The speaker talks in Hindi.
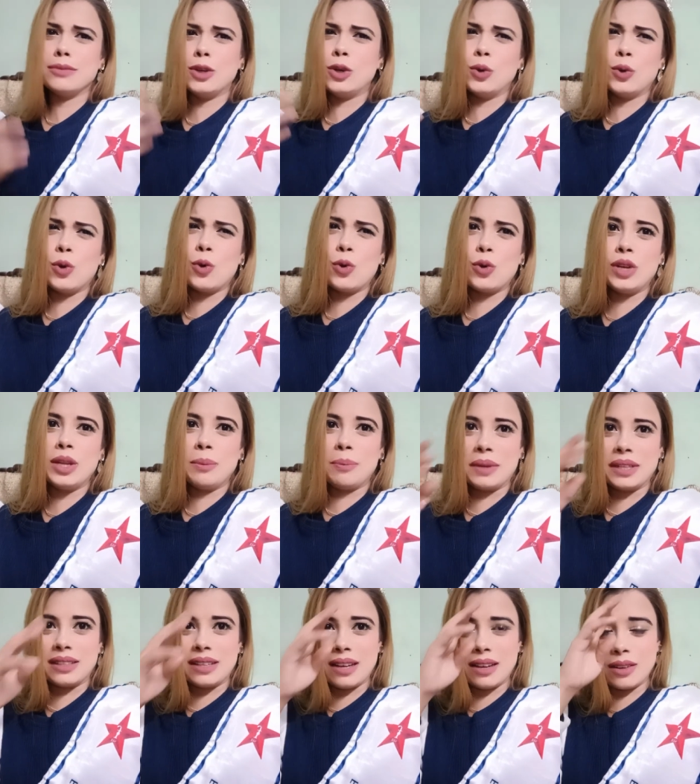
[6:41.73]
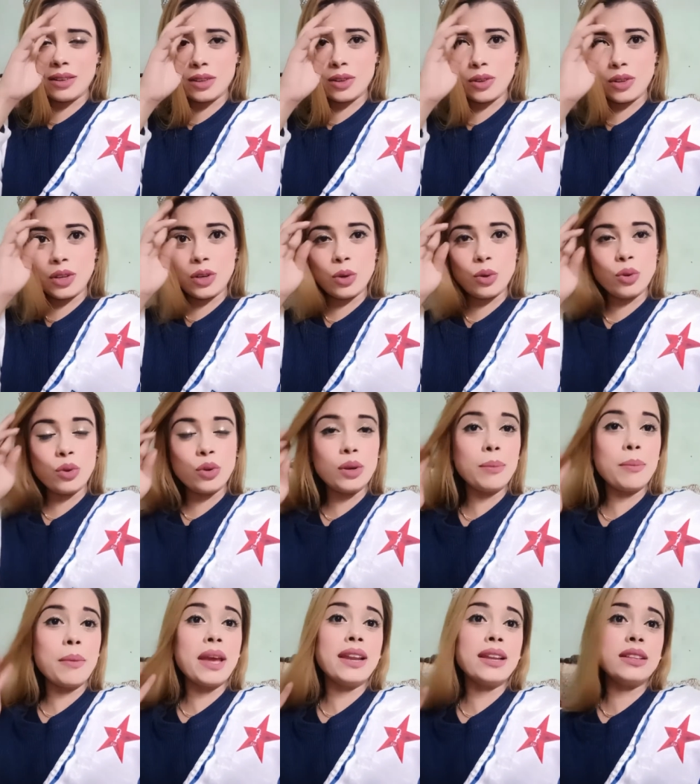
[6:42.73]
लोगों को नहीं पता क्योंकि लोगों ने
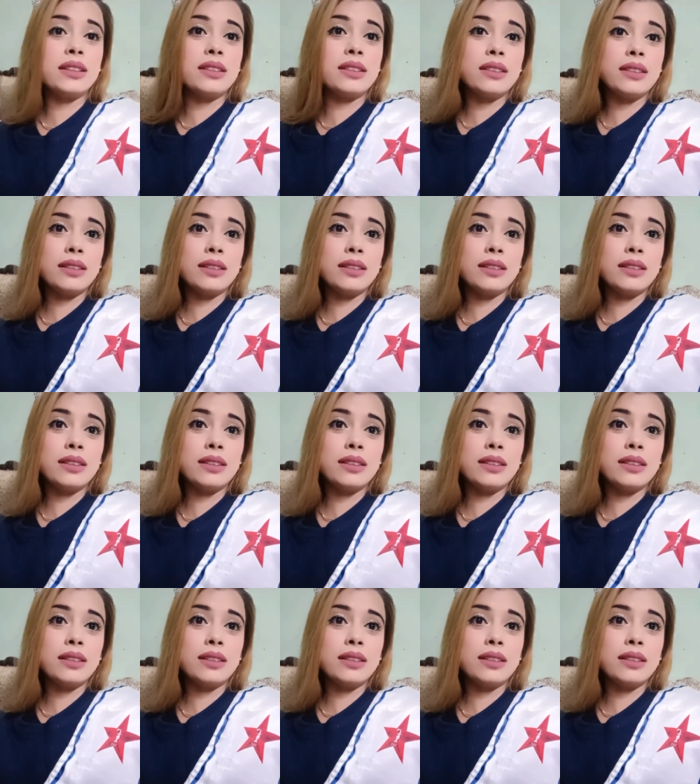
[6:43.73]
मेहनत